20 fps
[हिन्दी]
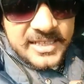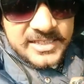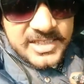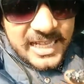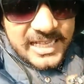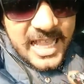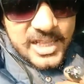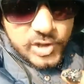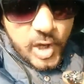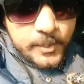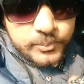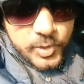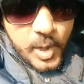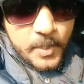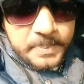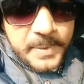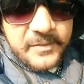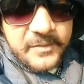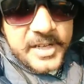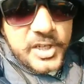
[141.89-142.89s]
साला छुप
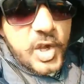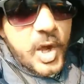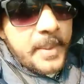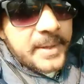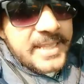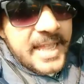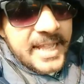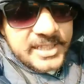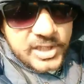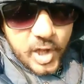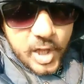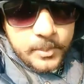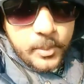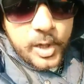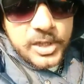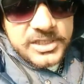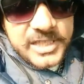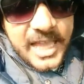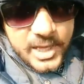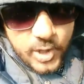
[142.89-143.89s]
छुप के वीडियो बनाता और
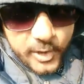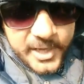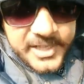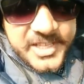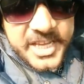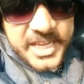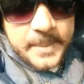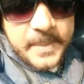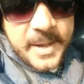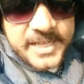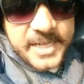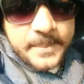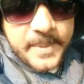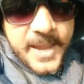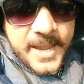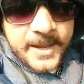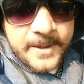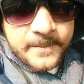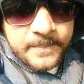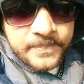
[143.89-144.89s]
बोलता है योगी जी के बारे
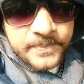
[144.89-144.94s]
में